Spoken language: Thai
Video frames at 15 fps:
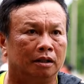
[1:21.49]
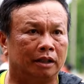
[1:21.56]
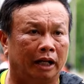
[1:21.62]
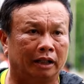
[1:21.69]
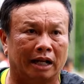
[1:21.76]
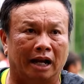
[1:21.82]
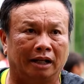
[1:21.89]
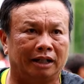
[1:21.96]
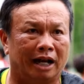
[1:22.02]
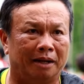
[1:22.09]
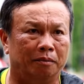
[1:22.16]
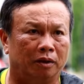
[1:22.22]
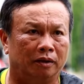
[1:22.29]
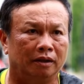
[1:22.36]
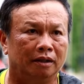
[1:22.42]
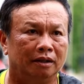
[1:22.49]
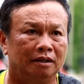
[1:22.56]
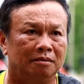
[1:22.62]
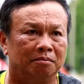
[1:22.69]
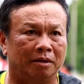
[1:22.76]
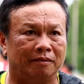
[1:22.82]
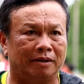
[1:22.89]
ใช้ต่างชาติหมด
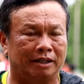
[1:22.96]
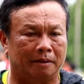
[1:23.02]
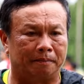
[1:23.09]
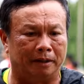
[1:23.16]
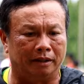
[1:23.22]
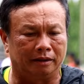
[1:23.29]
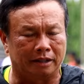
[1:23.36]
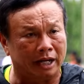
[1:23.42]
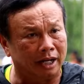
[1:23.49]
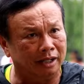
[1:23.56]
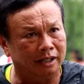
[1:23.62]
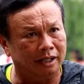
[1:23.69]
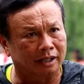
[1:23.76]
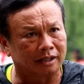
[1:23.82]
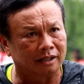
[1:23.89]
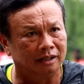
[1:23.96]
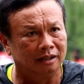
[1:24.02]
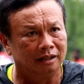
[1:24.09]
ไม่ว่าจะเป็นเจลีก